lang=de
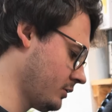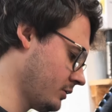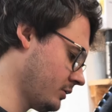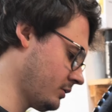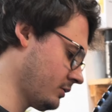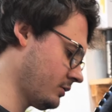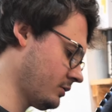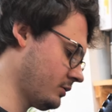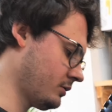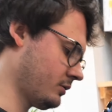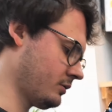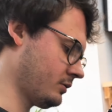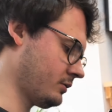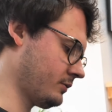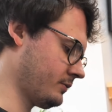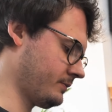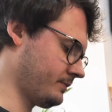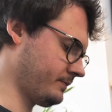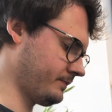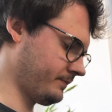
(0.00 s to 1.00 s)
Herr Lodder, wollen
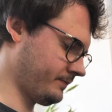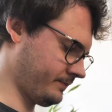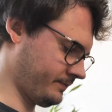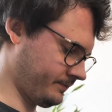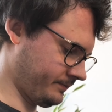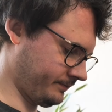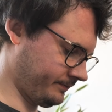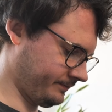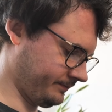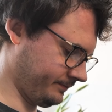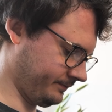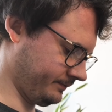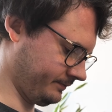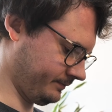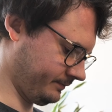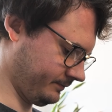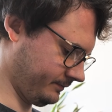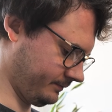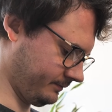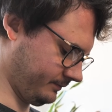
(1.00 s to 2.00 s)
Sie mal Ihr
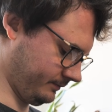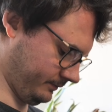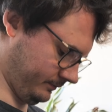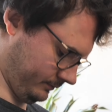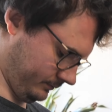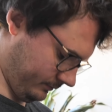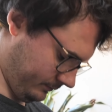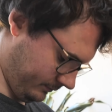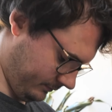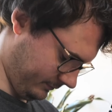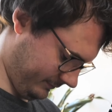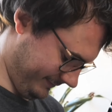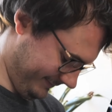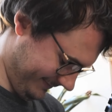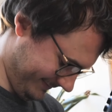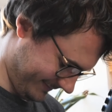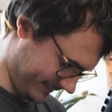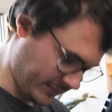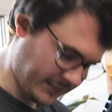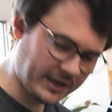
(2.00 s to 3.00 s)
T-Shirt erklären?
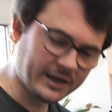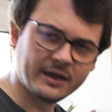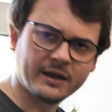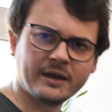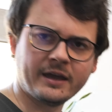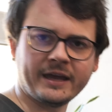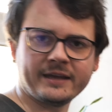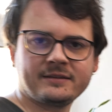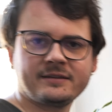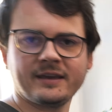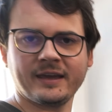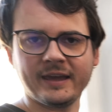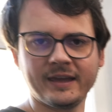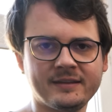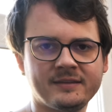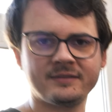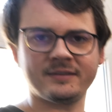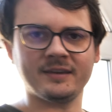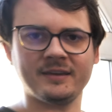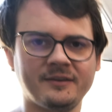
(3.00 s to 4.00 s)
Hätte,
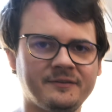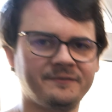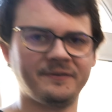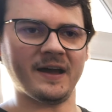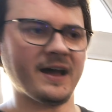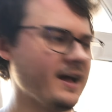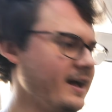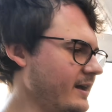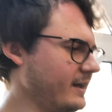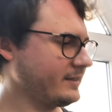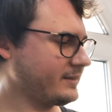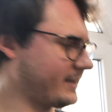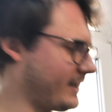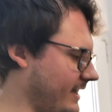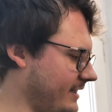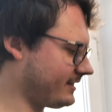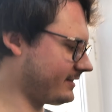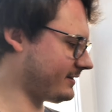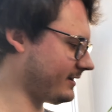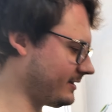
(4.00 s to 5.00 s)
hätte,
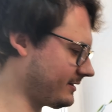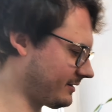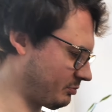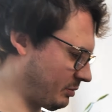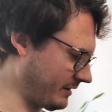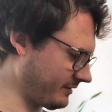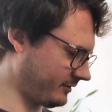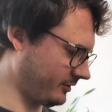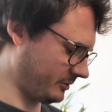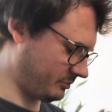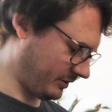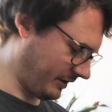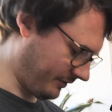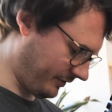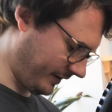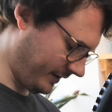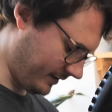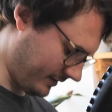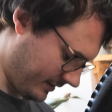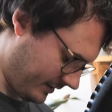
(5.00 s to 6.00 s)
Fahrradkette. Das passt heute
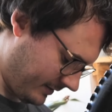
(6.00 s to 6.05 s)
perfekt,